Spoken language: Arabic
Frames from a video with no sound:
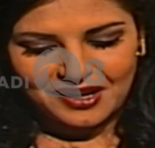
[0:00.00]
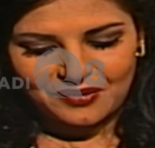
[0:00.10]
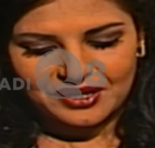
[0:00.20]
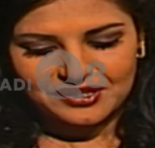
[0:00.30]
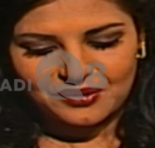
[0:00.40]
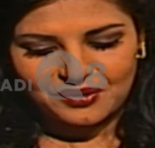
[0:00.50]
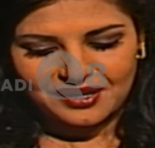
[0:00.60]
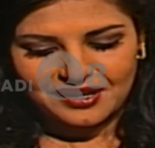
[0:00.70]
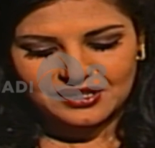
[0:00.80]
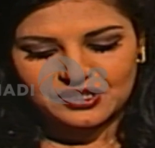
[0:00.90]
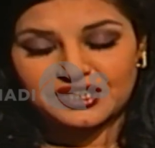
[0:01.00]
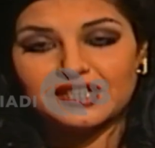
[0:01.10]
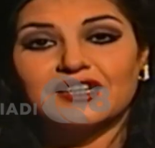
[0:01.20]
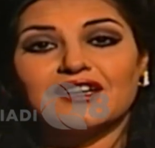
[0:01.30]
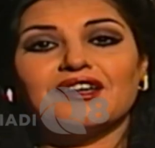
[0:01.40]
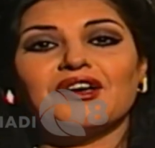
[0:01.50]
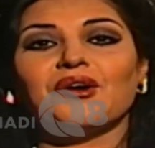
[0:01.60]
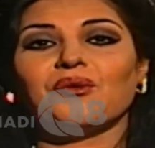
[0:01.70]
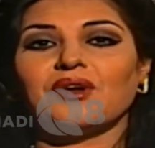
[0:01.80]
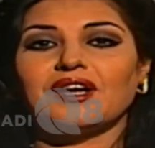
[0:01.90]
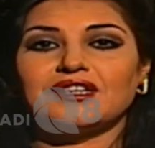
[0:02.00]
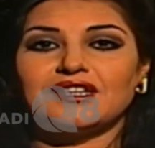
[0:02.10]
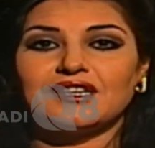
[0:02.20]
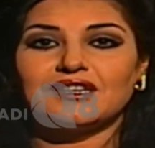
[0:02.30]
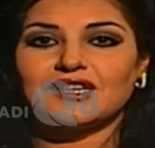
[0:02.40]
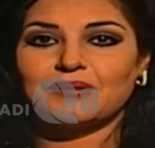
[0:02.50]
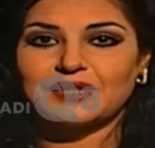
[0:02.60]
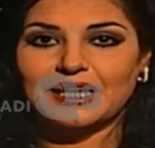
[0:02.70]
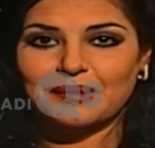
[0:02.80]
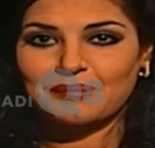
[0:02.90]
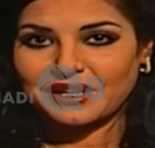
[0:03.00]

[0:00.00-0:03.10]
حول الدورة الجديدة والتي تبدأ